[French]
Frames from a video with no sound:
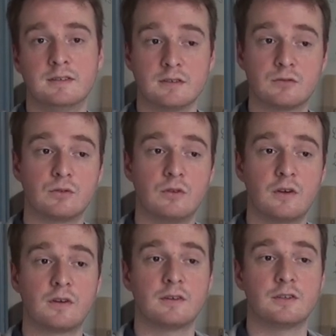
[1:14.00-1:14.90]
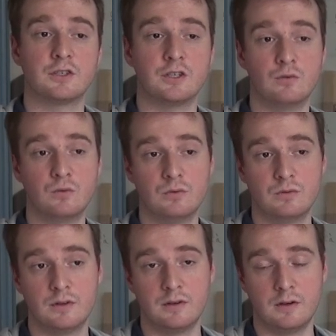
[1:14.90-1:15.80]
instructeurs, chez nous,
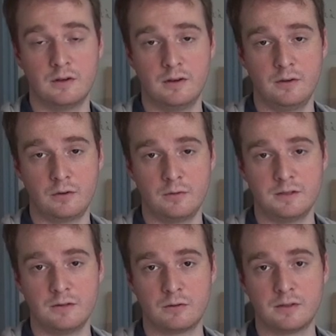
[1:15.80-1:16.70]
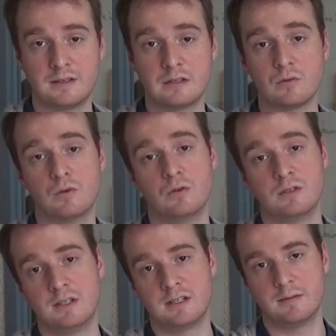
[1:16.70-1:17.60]
euh, l'aéroclub Sadio qui sont
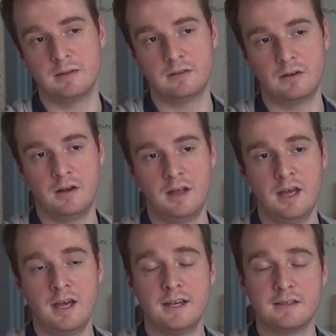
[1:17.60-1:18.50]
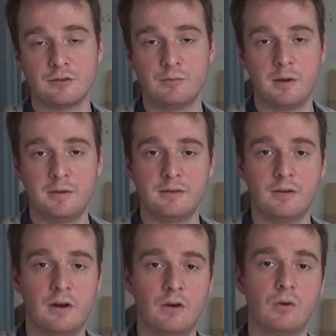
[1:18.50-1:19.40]
aussi examinateurs, et ça nous permet
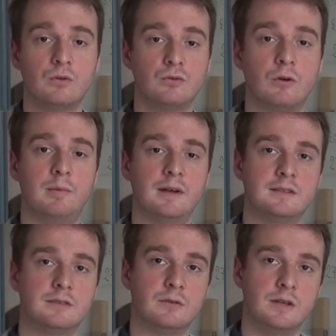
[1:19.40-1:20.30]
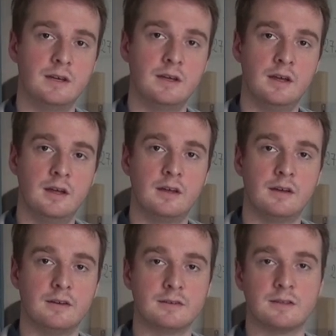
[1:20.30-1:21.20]
d'avoir un retour particulier,
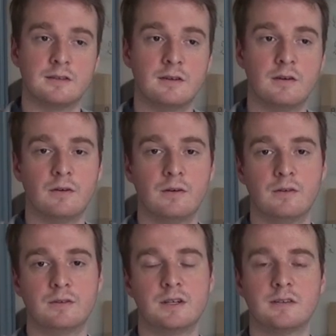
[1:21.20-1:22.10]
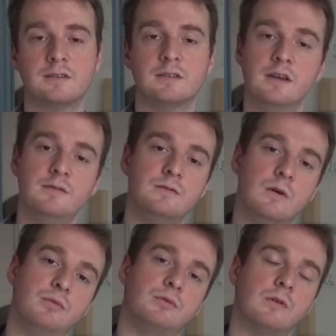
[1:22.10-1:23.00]
c'est-à-dire, tiens, tes élèves, ils
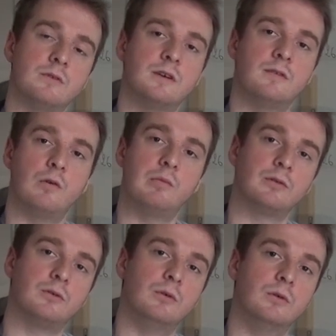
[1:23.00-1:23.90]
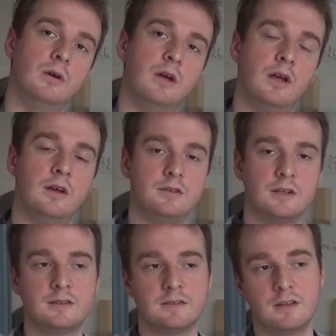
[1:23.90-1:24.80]
ont un peu tendance à avoir le plan trop haut,
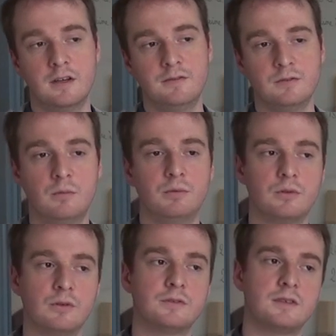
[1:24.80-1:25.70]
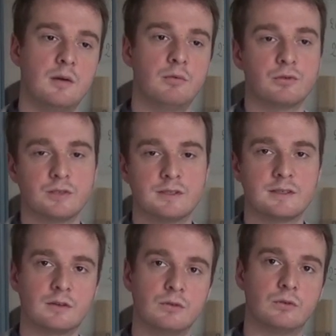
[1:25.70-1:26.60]
tiens, tes élèves, ils ont un peu tendance à approcher
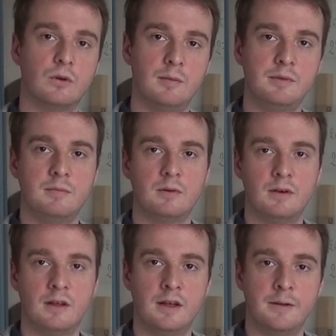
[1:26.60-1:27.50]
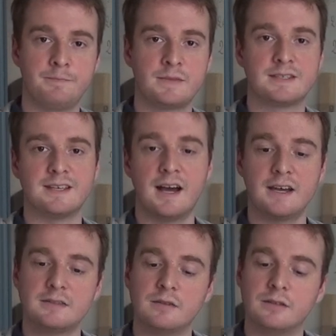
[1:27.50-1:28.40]
5 nœuds trop rapidement. Ça
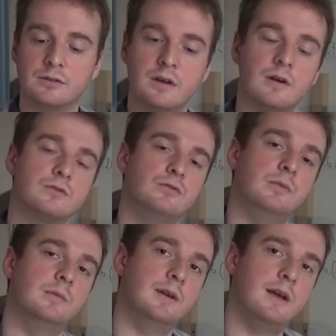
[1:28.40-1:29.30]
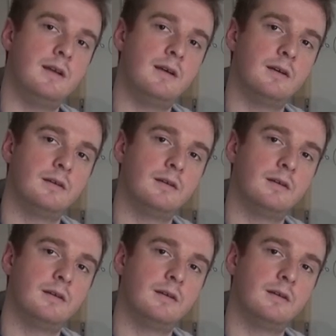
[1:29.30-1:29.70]
reste dans les tolérances du PPL,